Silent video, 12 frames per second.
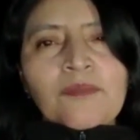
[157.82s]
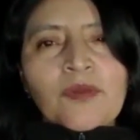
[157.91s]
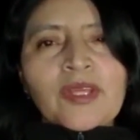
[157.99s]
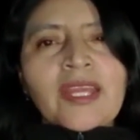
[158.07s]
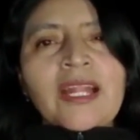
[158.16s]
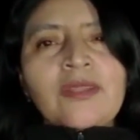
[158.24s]

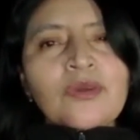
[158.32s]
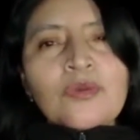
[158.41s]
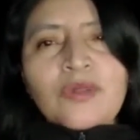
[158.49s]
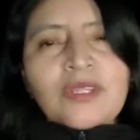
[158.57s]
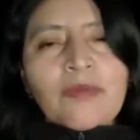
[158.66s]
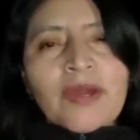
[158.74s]
porque al no
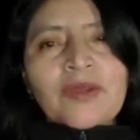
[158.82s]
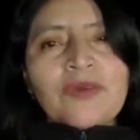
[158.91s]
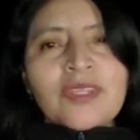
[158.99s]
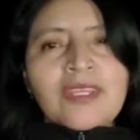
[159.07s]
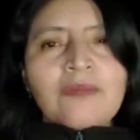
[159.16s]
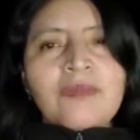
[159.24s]
cultivar
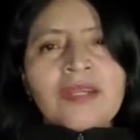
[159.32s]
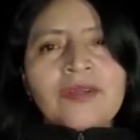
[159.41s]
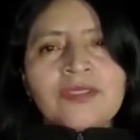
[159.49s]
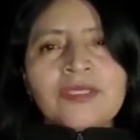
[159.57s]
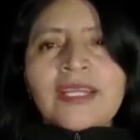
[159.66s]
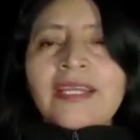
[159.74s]
con
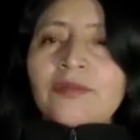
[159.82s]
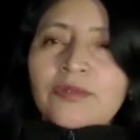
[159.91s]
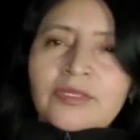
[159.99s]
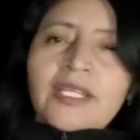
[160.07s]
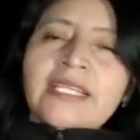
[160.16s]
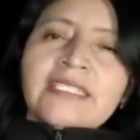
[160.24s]
químicos,
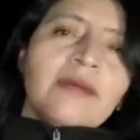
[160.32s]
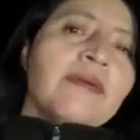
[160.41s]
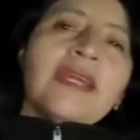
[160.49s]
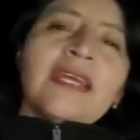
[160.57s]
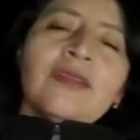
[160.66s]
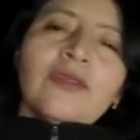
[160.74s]
ustedes
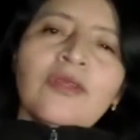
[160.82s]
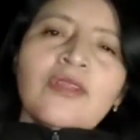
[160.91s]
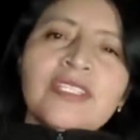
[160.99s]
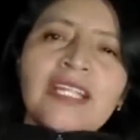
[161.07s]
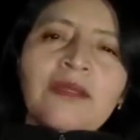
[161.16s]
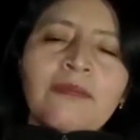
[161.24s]
saben que todos
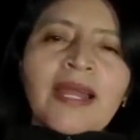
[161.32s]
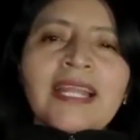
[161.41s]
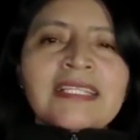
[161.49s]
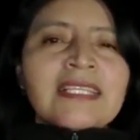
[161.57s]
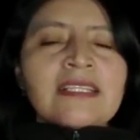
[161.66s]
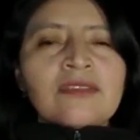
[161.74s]
los
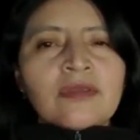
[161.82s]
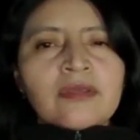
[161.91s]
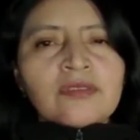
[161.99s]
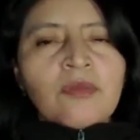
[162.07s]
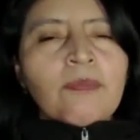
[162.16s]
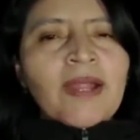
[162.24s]
animales que
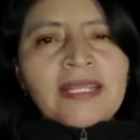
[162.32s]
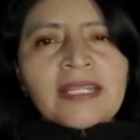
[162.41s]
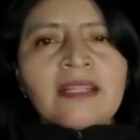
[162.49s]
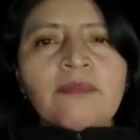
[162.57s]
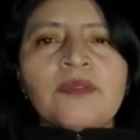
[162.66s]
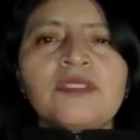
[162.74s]
son, parte
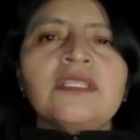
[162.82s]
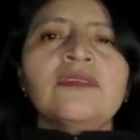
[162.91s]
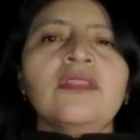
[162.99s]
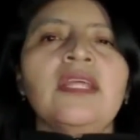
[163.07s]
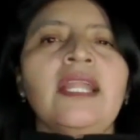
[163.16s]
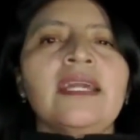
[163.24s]
del
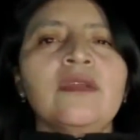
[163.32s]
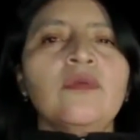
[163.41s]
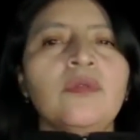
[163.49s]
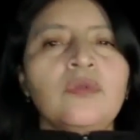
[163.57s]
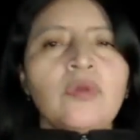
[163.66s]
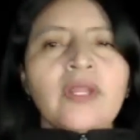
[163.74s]
proceso de la
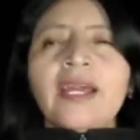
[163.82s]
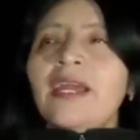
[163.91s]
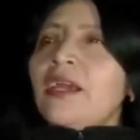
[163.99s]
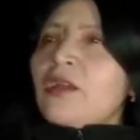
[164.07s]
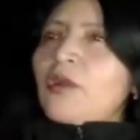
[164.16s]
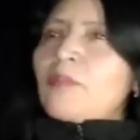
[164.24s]
agricultura,
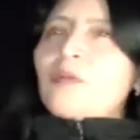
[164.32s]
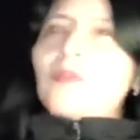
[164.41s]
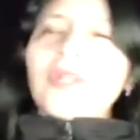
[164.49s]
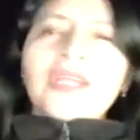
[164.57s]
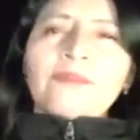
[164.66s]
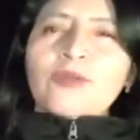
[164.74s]
como
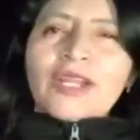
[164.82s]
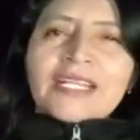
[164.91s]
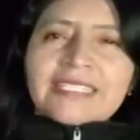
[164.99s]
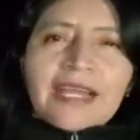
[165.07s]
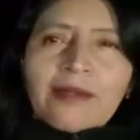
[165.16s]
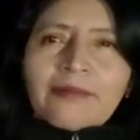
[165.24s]
por ejemplo
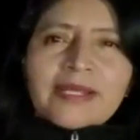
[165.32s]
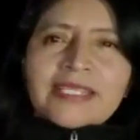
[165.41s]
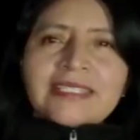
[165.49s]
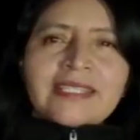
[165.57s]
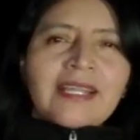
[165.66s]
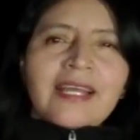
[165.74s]
las
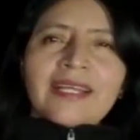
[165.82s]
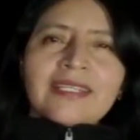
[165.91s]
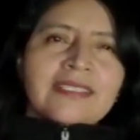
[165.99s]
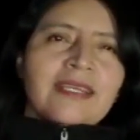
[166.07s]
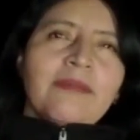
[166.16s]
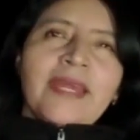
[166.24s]
aves,
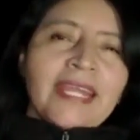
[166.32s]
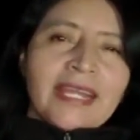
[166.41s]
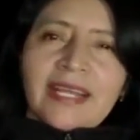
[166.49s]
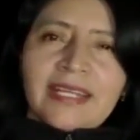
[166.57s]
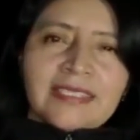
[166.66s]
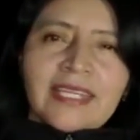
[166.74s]
las
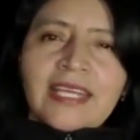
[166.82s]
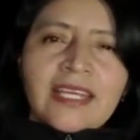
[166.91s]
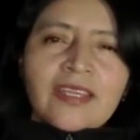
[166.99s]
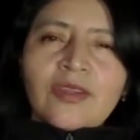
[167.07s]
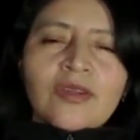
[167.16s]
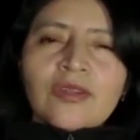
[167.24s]
abejas
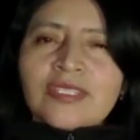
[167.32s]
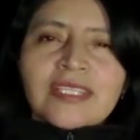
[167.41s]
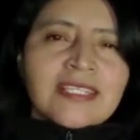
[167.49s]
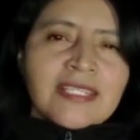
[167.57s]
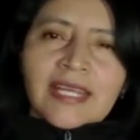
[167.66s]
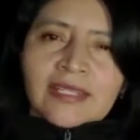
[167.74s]
y otros
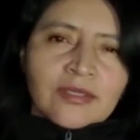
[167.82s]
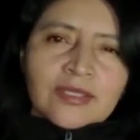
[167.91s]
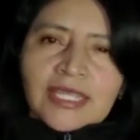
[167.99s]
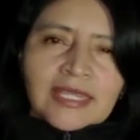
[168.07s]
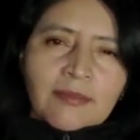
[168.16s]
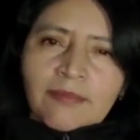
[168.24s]

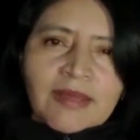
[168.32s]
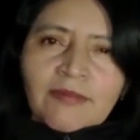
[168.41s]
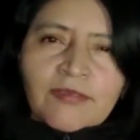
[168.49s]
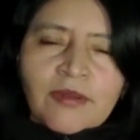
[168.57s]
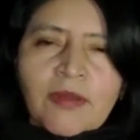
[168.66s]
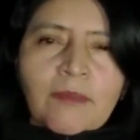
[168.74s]
insectos que también
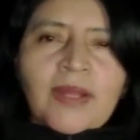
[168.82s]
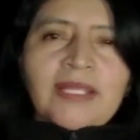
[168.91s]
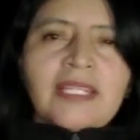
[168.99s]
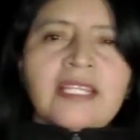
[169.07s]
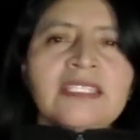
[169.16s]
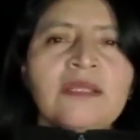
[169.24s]
forman
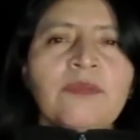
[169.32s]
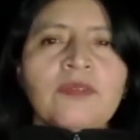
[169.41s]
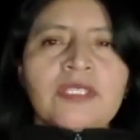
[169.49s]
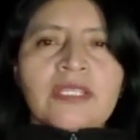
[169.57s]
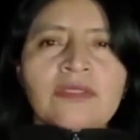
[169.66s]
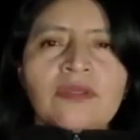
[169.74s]
parte de este
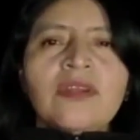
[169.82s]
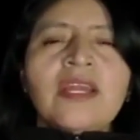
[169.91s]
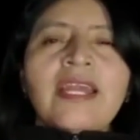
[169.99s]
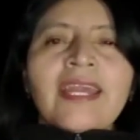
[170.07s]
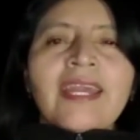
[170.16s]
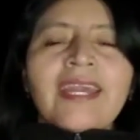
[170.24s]
proceso,
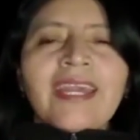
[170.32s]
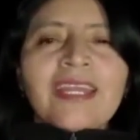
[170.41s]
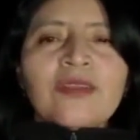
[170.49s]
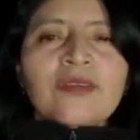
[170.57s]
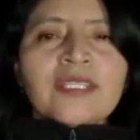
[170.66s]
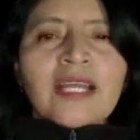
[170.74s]

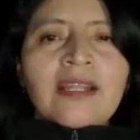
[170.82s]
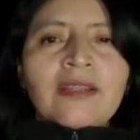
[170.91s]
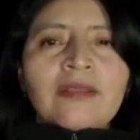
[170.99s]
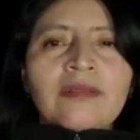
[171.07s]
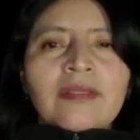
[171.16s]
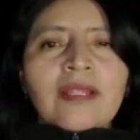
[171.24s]
ellos
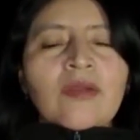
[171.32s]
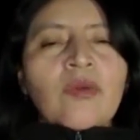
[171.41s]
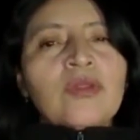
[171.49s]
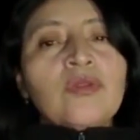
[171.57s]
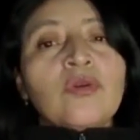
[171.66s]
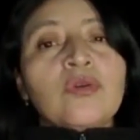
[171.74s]
al,
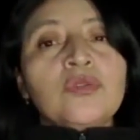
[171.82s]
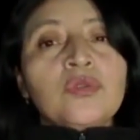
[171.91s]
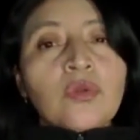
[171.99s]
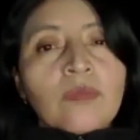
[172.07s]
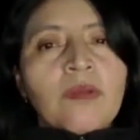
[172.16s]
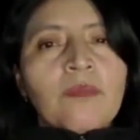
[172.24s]
cuando
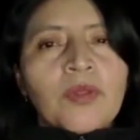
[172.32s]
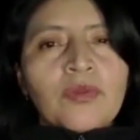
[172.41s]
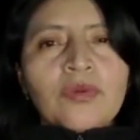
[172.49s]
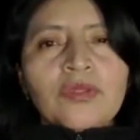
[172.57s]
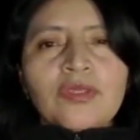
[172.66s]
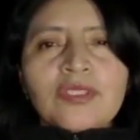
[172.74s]
consumen
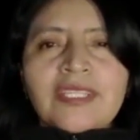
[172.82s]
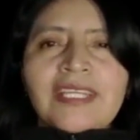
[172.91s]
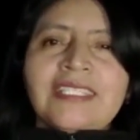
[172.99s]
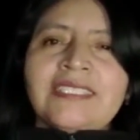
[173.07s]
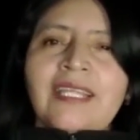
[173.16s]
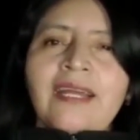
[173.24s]
productos
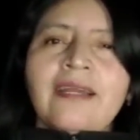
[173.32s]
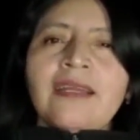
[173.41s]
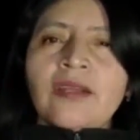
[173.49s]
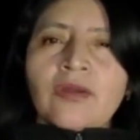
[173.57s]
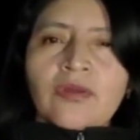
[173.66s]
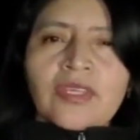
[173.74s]
que están
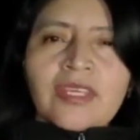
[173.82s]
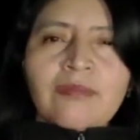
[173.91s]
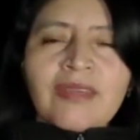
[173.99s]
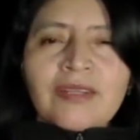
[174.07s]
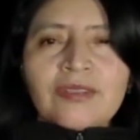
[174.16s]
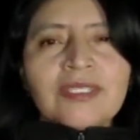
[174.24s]
con
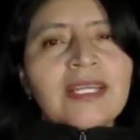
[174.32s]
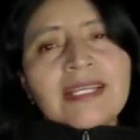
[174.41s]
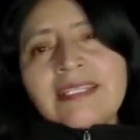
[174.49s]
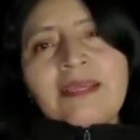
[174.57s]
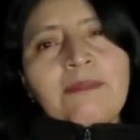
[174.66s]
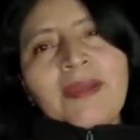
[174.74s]
químicos,
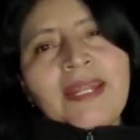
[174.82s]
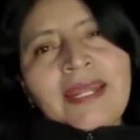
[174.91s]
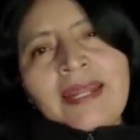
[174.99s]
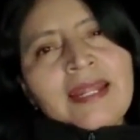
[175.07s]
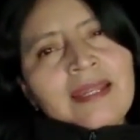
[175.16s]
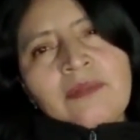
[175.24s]
se
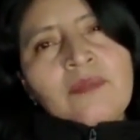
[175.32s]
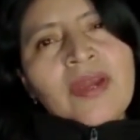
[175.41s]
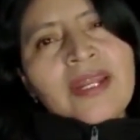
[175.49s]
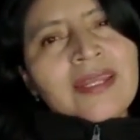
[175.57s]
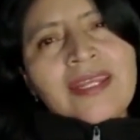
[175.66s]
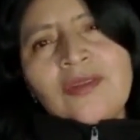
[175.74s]
envenenan y
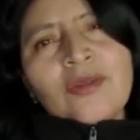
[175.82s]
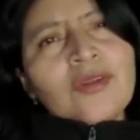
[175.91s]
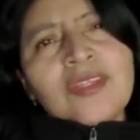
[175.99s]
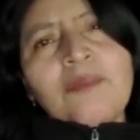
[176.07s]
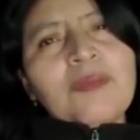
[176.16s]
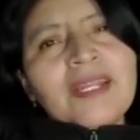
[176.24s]
mueren y
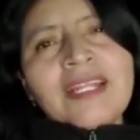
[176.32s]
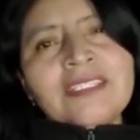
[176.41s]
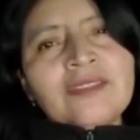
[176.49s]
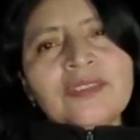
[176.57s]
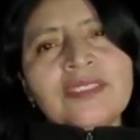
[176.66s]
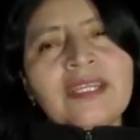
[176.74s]
todo también
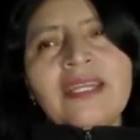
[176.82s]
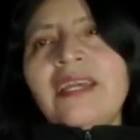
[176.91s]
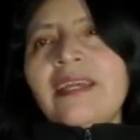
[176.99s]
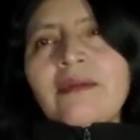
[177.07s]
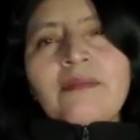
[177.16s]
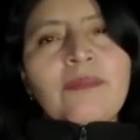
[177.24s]
esto se
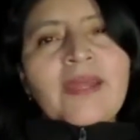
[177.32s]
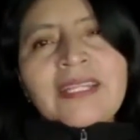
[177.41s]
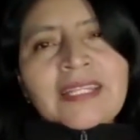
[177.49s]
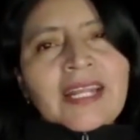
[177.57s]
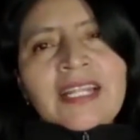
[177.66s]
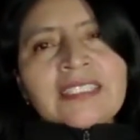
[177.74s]

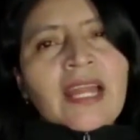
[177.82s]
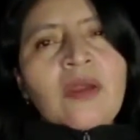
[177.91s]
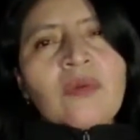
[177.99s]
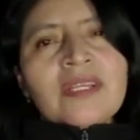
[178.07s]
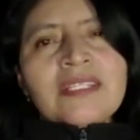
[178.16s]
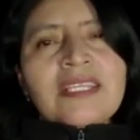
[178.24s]
vierte a las
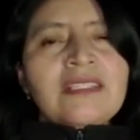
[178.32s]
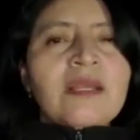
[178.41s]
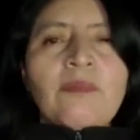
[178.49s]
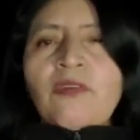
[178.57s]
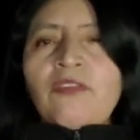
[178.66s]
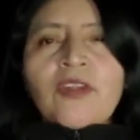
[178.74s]
aguas y
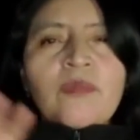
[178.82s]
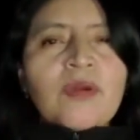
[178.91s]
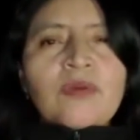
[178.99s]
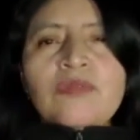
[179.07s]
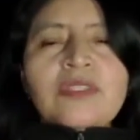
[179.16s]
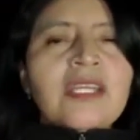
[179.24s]
se forma
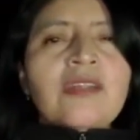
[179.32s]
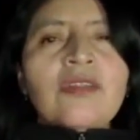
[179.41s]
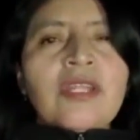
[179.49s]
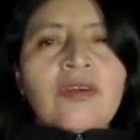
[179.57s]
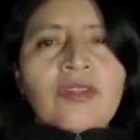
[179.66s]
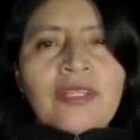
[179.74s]
un ciclo
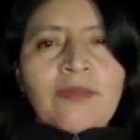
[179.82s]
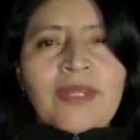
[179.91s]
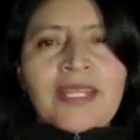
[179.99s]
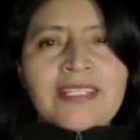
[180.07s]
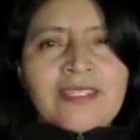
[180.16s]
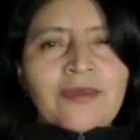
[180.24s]
de
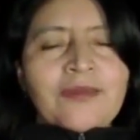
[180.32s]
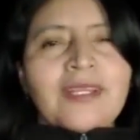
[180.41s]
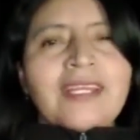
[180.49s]
contaminación.